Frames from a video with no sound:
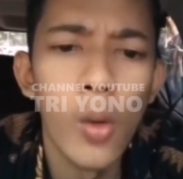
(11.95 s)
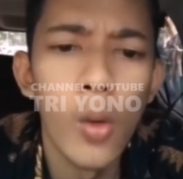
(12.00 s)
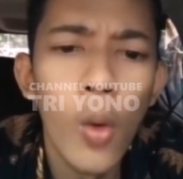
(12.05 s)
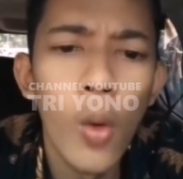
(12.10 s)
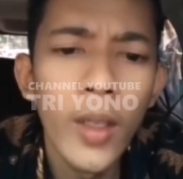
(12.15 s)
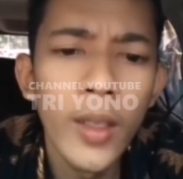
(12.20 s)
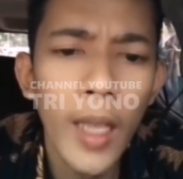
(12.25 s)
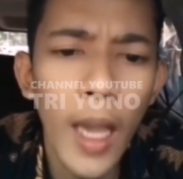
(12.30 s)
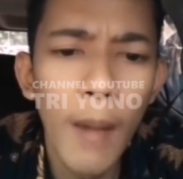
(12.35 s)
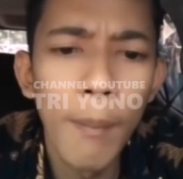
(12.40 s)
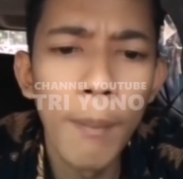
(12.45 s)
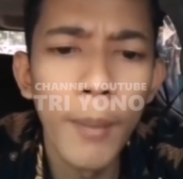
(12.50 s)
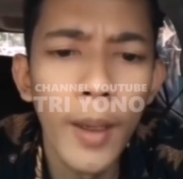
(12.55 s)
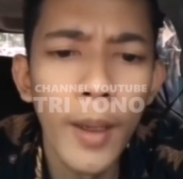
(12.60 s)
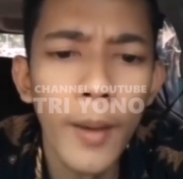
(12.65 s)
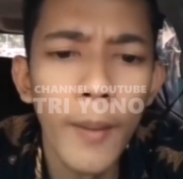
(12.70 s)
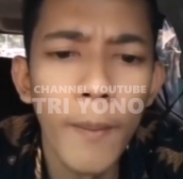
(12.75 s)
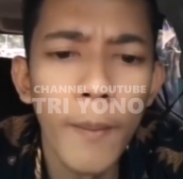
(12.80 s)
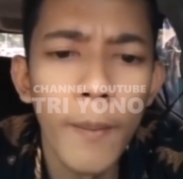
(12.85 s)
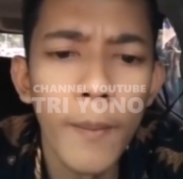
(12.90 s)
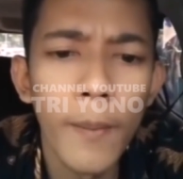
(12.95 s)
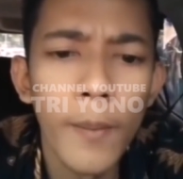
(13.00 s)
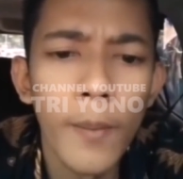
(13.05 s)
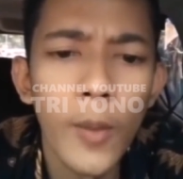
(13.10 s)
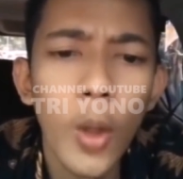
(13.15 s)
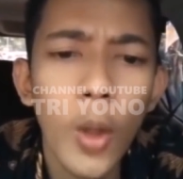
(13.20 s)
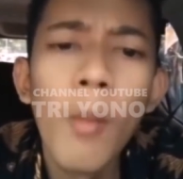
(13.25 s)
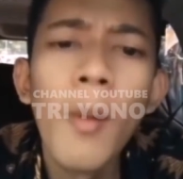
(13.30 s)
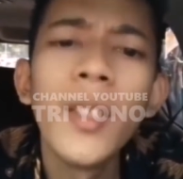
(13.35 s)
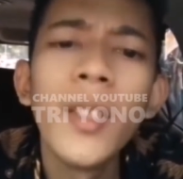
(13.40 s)
gue siapa
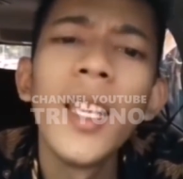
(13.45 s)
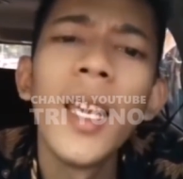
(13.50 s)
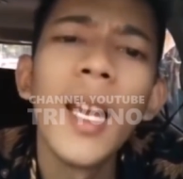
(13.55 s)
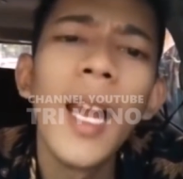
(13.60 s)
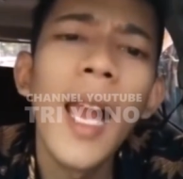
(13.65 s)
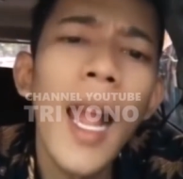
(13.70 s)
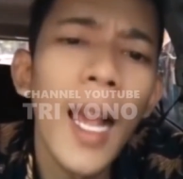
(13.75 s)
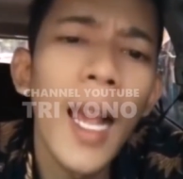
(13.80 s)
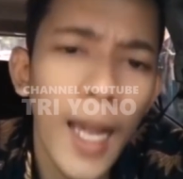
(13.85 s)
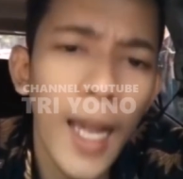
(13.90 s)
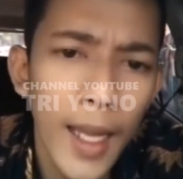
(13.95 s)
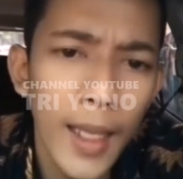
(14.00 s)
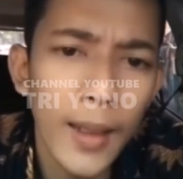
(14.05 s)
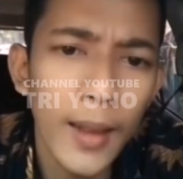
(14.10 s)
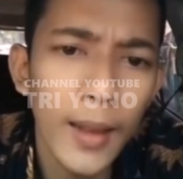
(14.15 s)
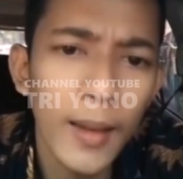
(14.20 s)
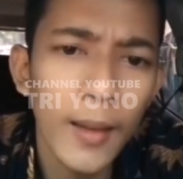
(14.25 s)
gue masyarakat